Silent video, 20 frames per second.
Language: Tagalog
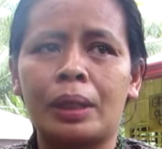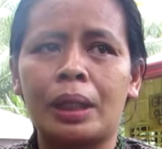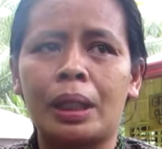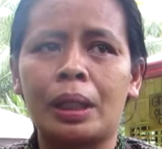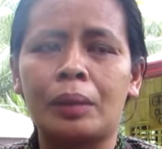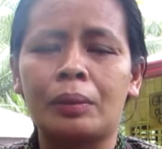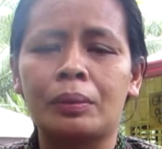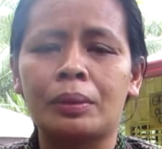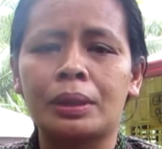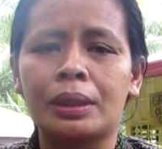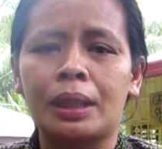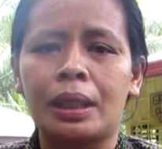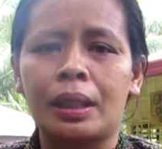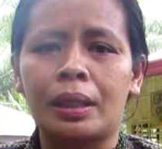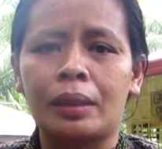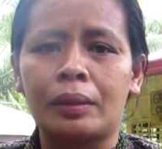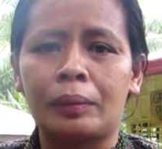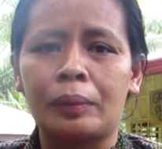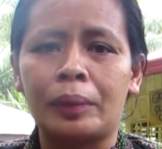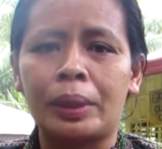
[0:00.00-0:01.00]
dako
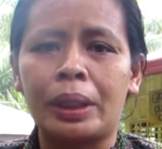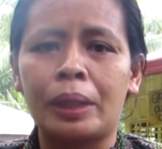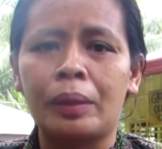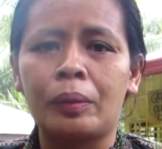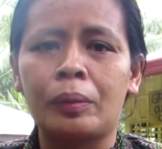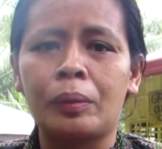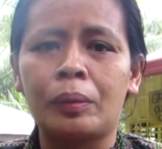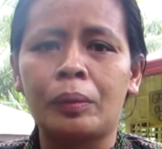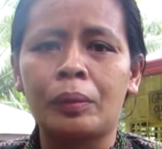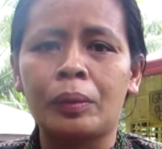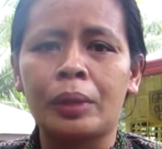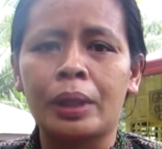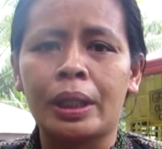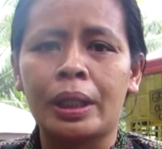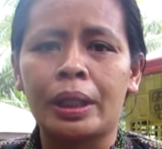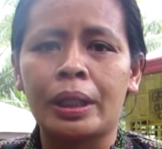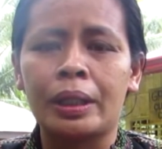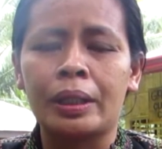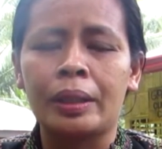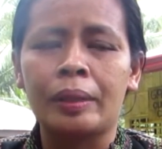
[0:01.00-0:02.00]
sa atong ginoo
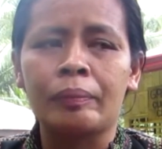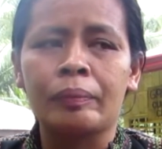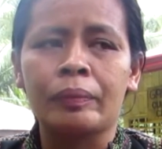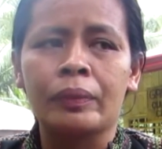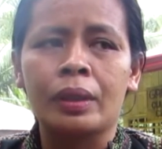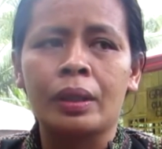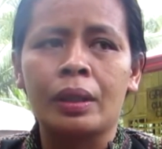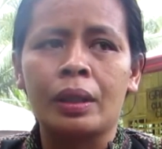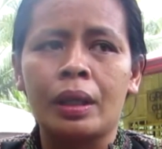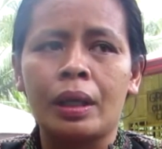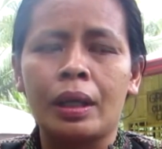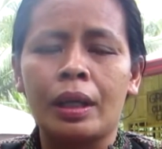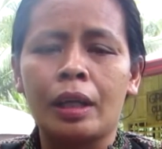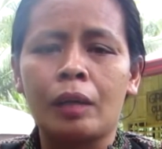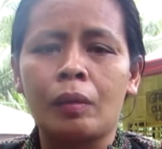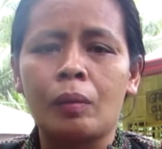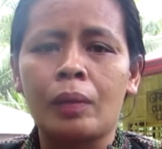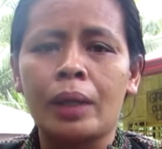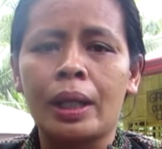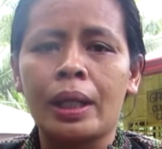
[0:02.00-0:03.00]
kay ang
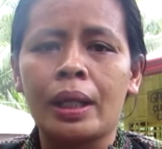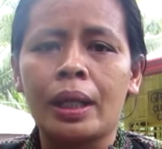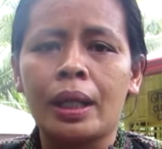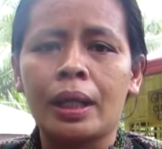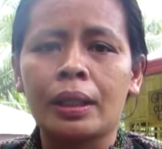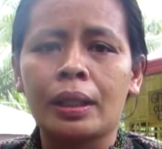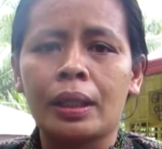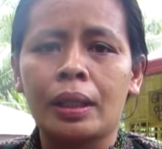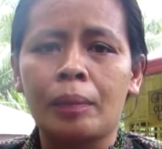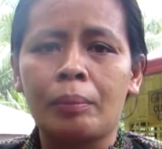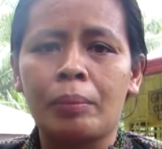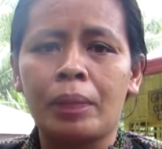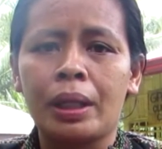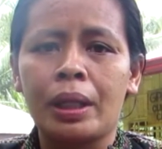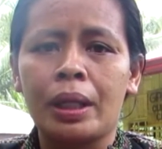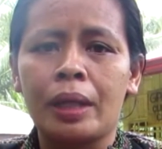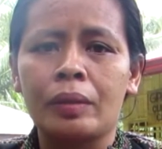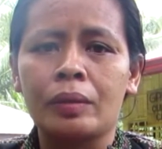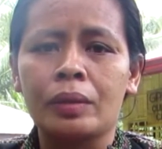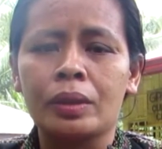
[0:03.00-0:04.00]
akong anak
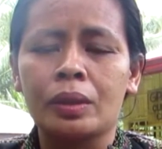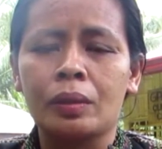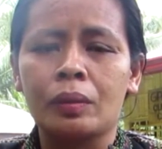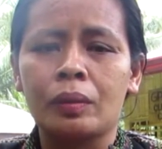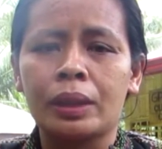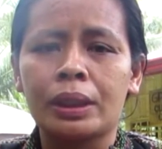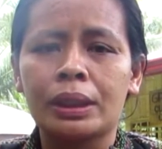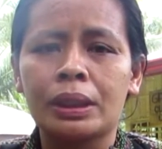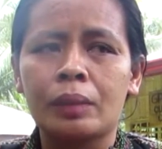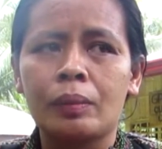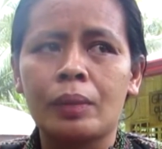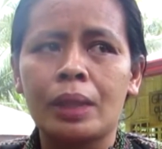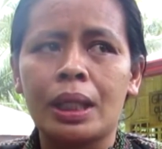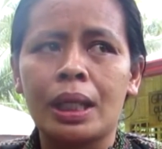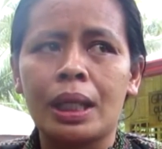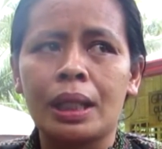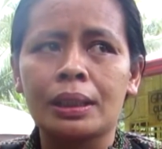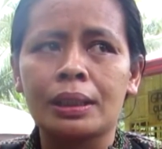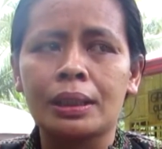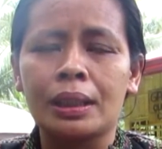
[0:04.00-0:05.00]
nagapadayon sa
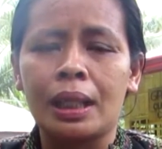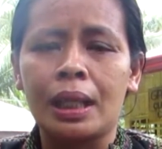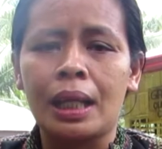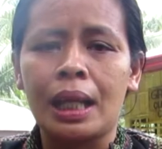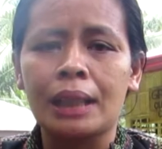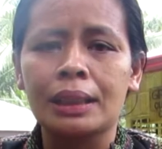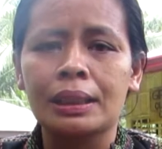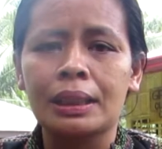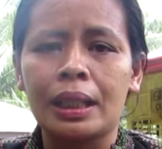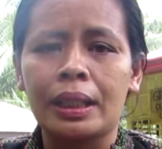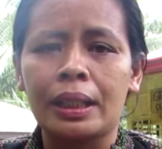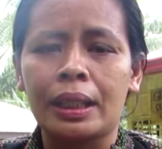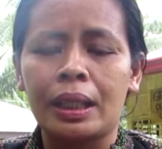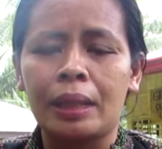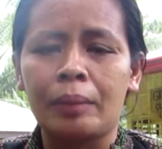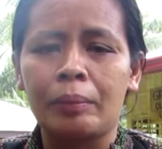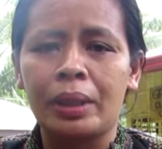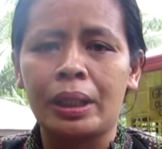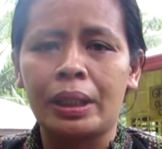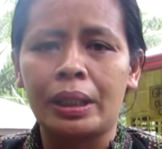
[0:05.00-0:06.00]
eskwela sa Lasang
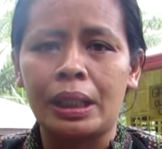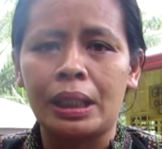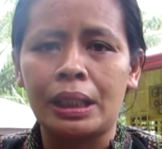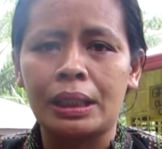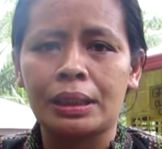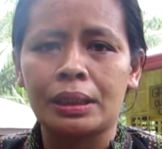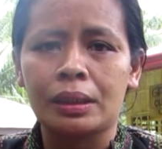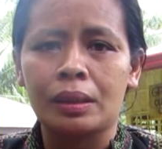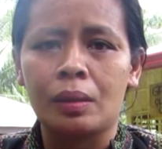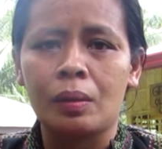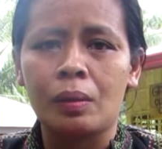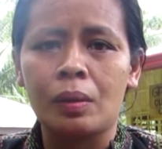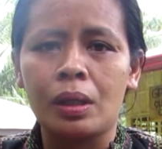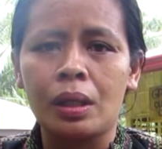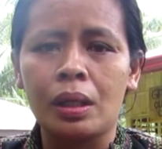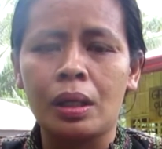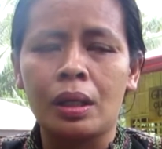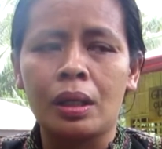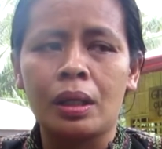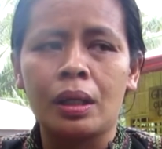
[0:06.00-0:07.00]
Elementary
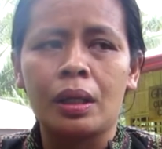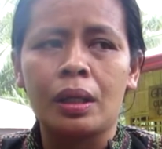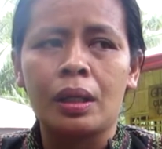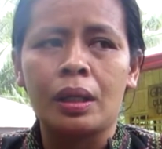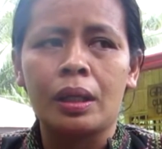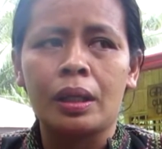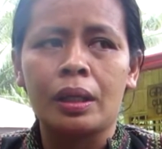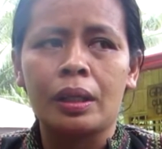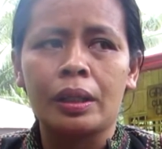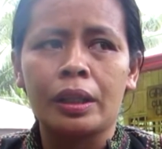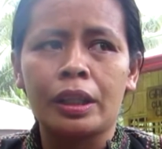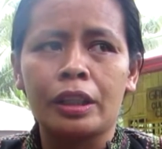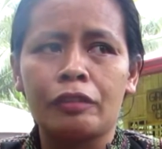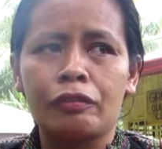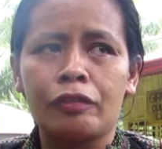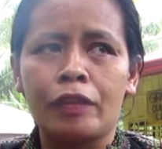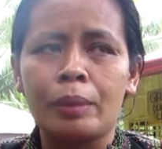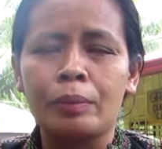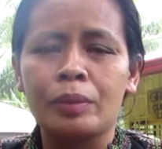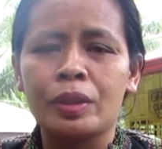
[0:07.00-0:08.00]
School. Uh, grade
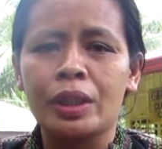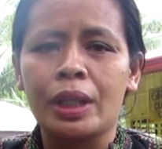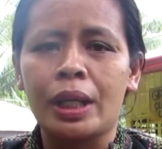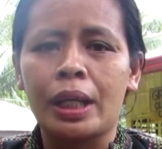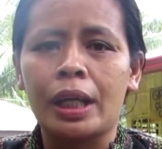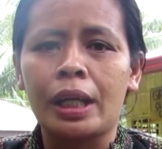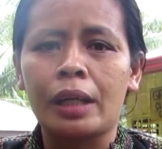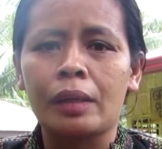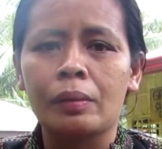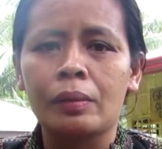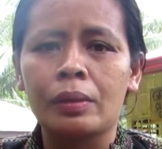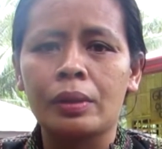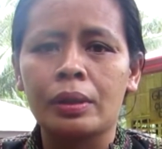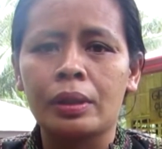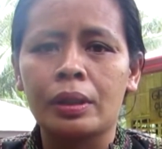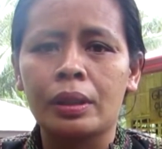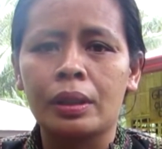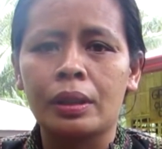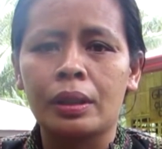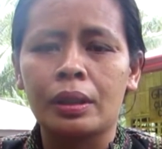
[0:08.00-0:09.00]
5 siya
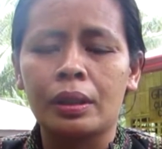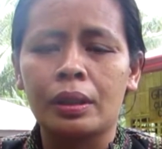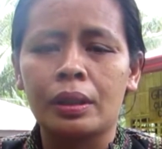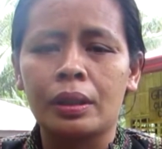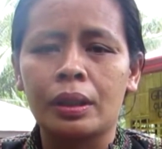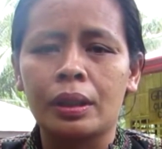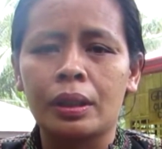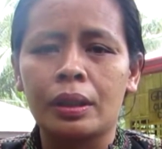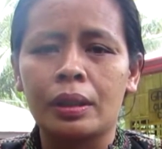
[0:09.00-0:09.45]
karon. Uh,